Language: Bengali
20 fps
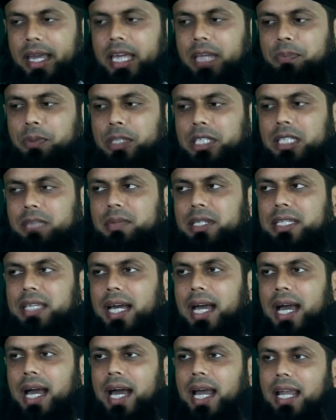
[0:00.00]
এই
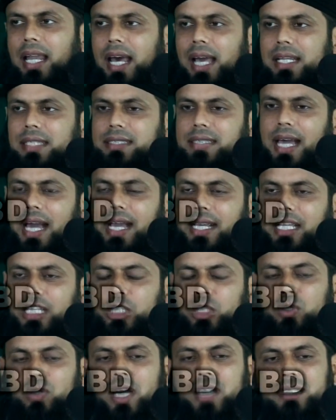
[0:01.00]
পৃথিবীতে হালাল যা
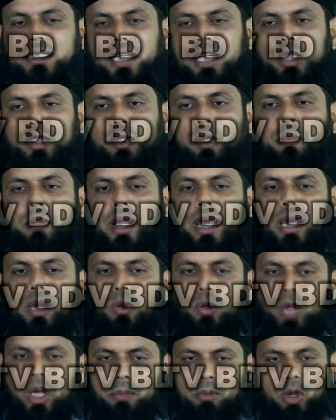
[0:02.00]
কিছু আছে তোমরা
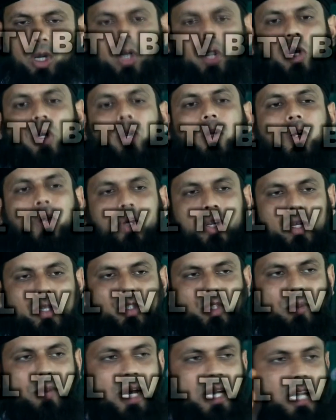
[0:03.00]
এগুলো বক্ষণ করো
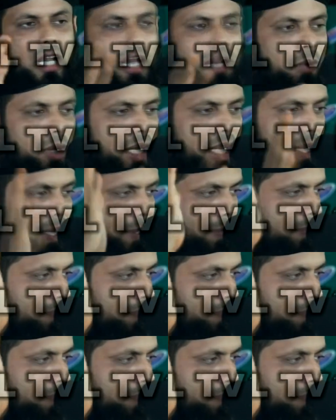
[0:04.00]
সুবহানাল্লাহ বলেন